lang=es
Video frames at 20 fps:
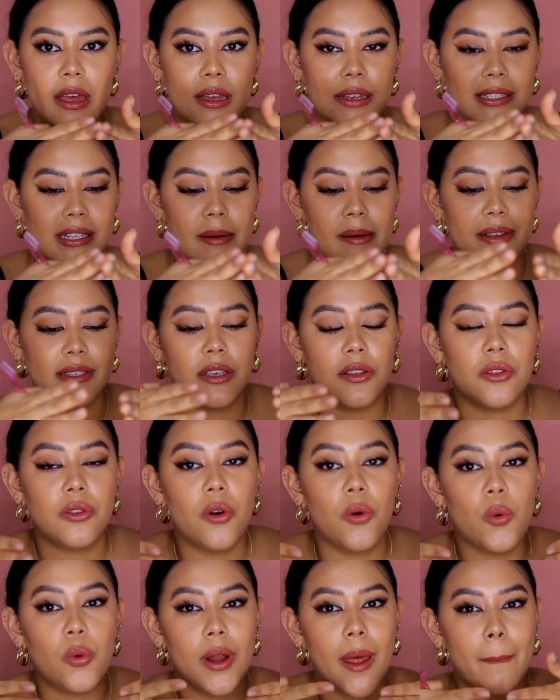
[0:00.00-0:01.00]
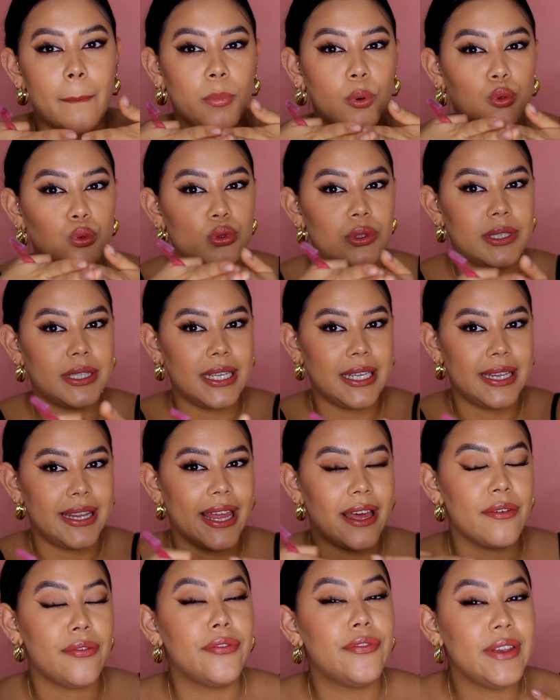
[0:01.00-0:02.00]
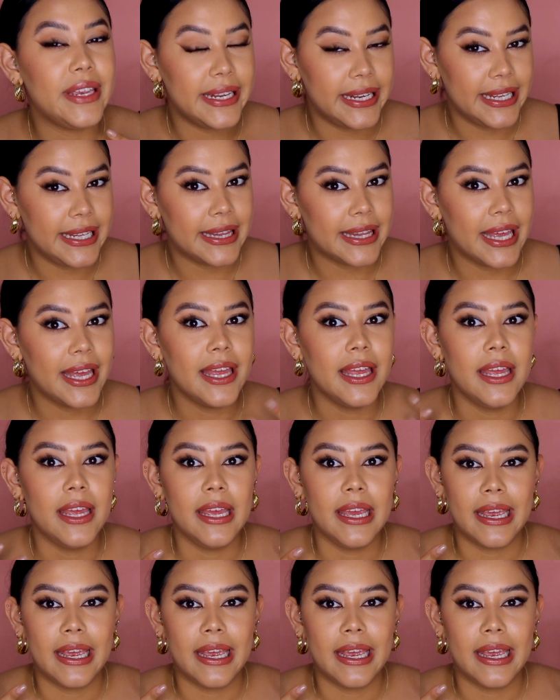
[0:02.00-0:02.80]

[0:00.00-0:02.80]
se va haciendo una puntita finita